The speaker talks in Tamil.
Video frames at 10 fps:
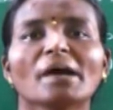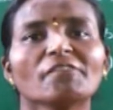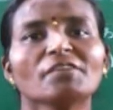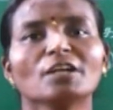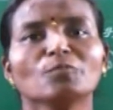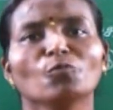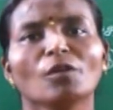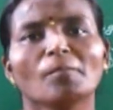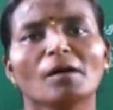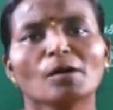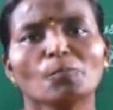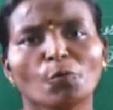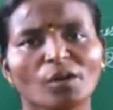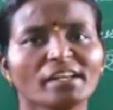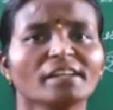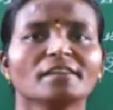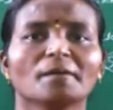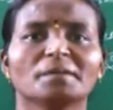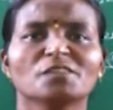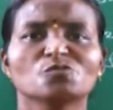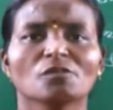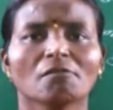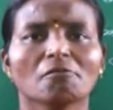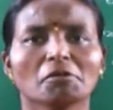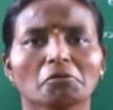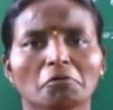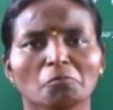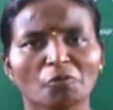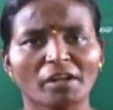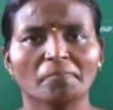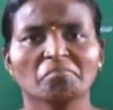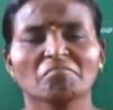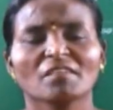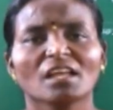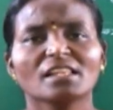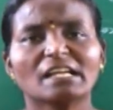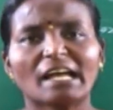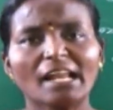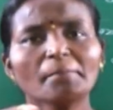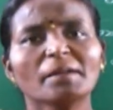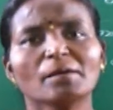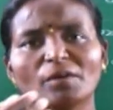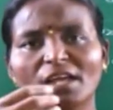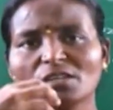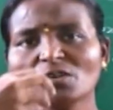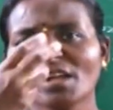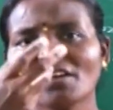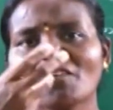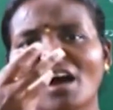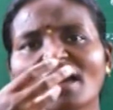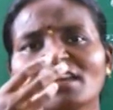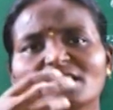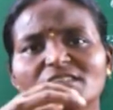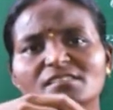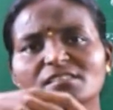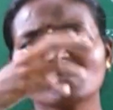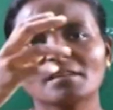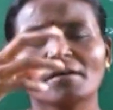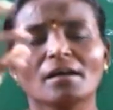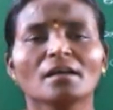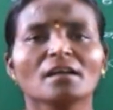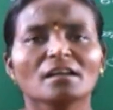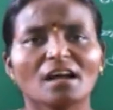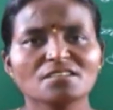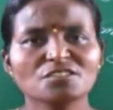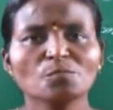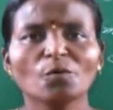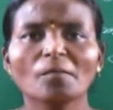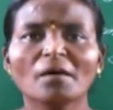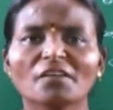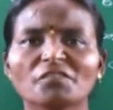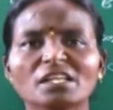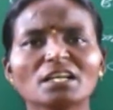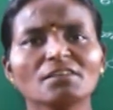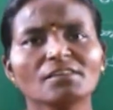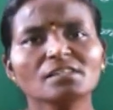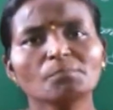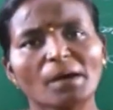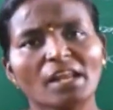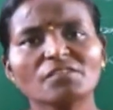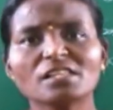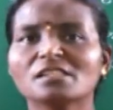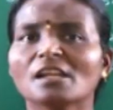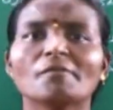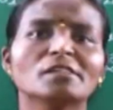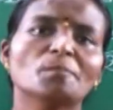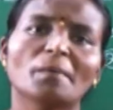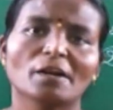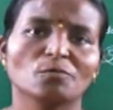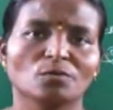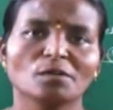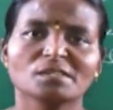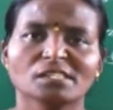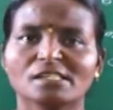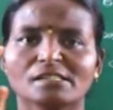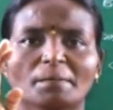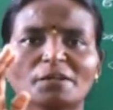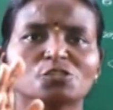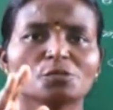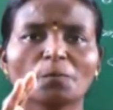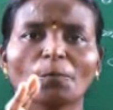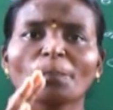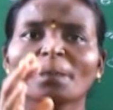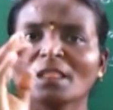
பறவைகள் மூலமாக பொலினேட் அப்படின்னு சொல்லக்கூடிய ஒரு முறை இந்த கலப்பின முறை அதனுடைய வாயிலிருந்து அந்த காற்றின் மூலமாக விதைகள் வந்து பல விதத்தில் வந்து பரவும் நம்ம சயின்ஸில் படிச்சிருப்போம்